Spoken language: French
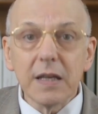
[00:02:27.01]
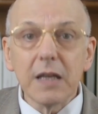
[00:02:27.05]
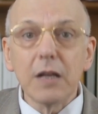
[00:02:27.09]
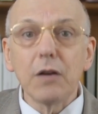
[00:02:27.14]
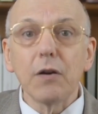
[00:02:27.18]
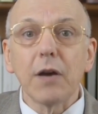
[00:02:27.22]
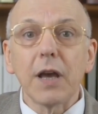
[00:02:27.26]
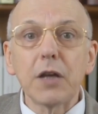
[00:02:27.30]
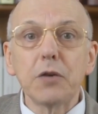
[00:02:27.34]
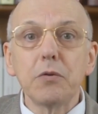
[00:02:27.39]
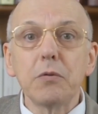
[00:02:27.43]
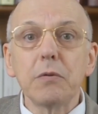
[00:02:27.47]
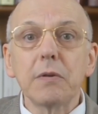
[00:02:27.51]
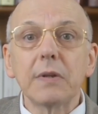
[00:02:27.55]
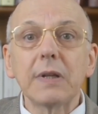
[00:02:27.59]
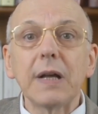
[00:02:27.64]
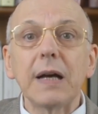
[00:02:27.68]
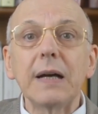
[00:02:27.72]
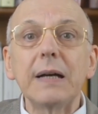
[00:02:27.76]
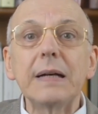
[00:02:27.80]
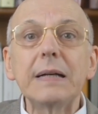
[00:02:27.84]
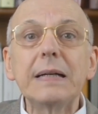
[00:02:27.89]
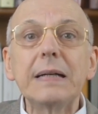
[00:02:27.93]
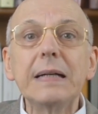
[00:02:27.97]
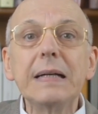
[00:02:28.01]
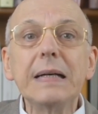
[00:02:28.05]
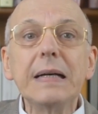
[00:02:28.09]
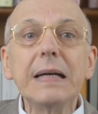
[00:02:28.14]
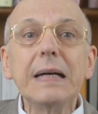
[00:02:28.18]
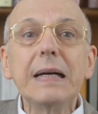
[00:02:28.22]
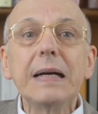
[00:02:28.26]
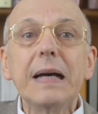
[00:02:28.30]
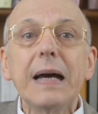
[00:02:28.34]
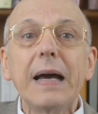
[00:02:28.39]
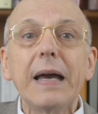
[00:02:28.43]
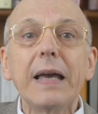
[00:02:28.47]
Et le résultat
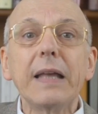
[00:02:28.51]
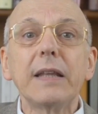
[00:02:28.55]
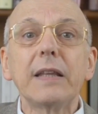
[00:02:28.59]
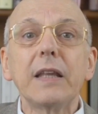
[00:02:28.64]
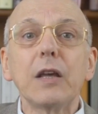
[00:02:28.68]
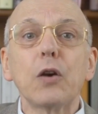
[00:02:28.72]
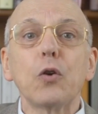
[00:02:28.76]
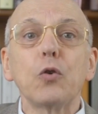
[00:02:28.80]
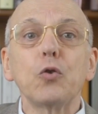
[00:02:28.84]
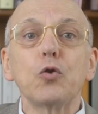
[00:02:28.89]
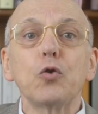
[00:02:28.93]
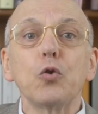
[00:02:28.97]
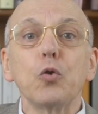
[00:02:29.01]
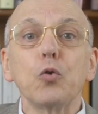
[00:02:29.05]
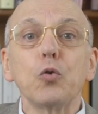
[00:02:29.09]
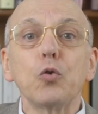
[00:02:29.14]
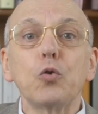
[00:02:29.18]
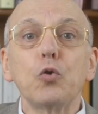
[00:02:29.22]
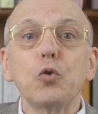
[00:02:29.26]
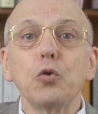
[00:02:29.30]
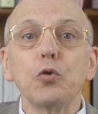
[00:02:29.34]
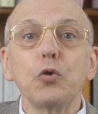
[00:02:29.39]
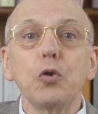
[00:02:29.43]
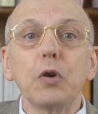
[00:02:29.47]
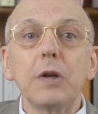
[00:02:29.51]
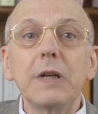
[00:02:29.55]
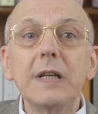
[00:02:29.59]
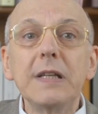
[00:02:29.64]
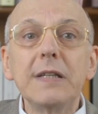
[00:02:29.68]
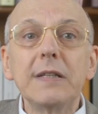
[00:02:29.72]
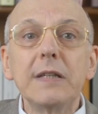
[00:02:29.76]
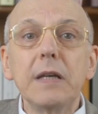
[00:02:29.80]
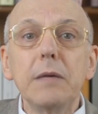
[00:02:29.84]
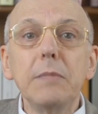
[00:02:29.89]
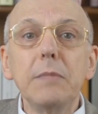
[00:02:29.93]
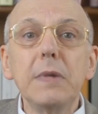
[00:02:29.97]
a été que son taux de
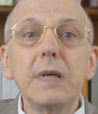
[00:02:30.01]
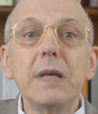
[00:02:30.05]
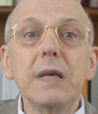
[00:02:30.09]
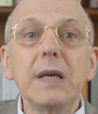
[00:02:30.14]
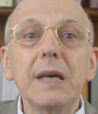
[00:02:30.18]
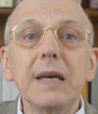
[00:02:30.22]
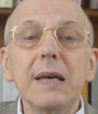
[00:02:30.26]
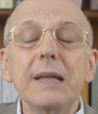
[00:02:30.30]
glycémie